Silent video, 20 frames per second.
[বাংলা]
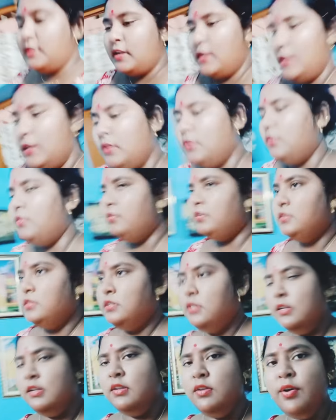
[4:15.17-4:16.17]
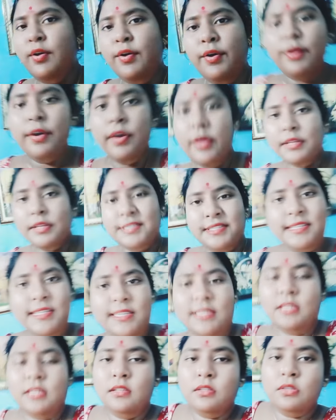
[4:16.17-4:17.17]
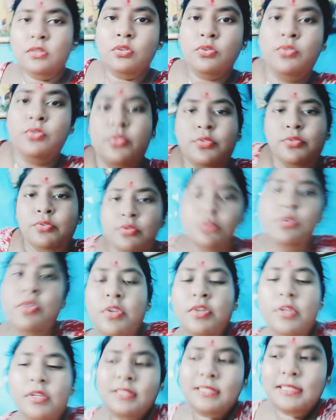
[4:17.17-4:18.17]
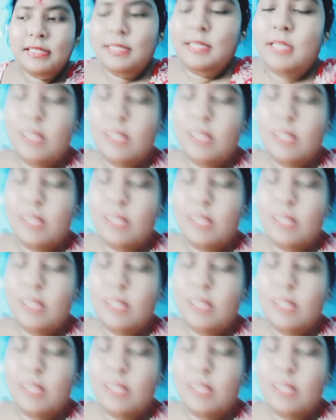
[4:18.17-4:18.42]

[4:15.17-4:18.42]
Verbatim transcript: রান্না করেছিল চিকেন তো চিকেন